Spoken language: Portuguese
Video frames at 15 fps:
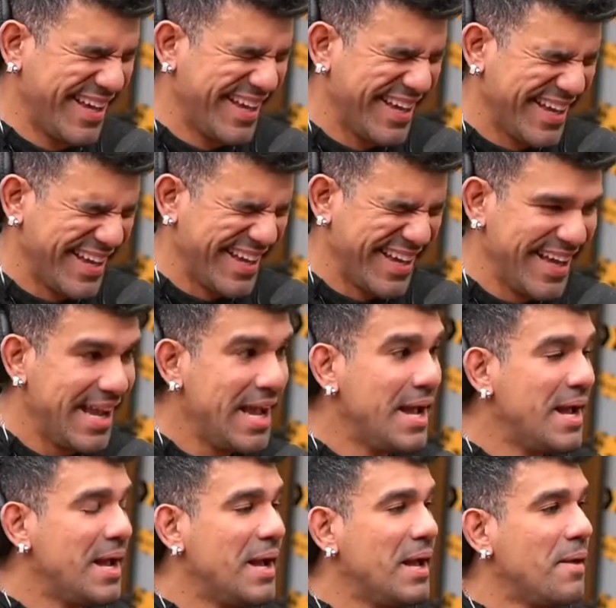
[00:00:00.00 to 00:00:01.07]
Ela
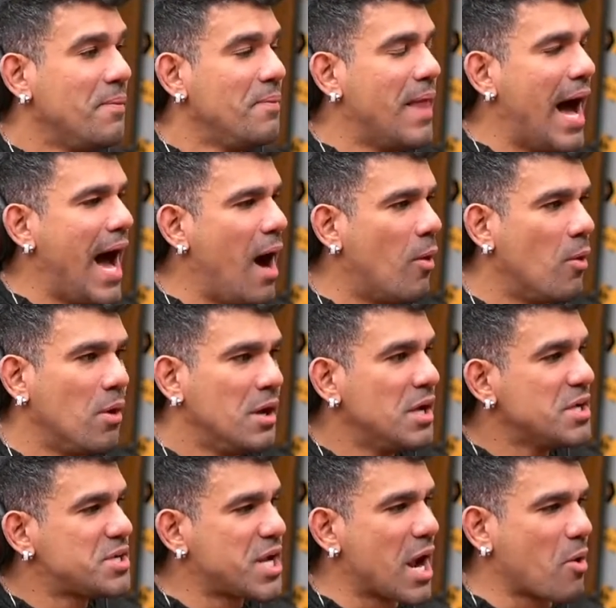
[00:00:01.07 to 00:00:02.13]
pagou algumas passadas, não,
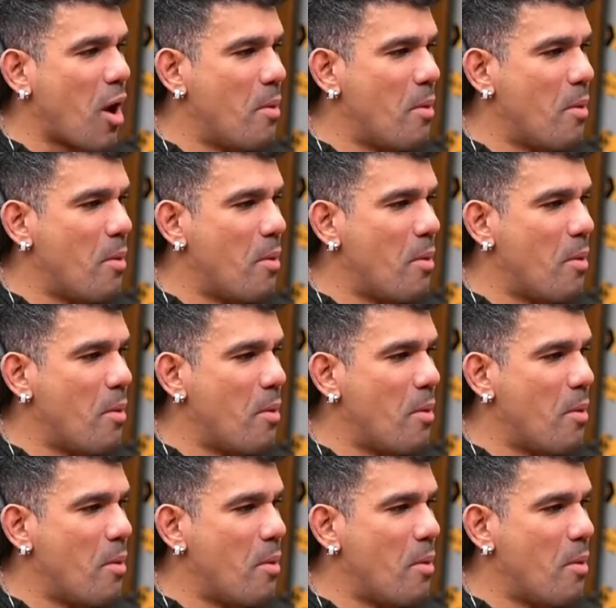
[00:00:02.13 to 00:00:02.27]
ela pagou.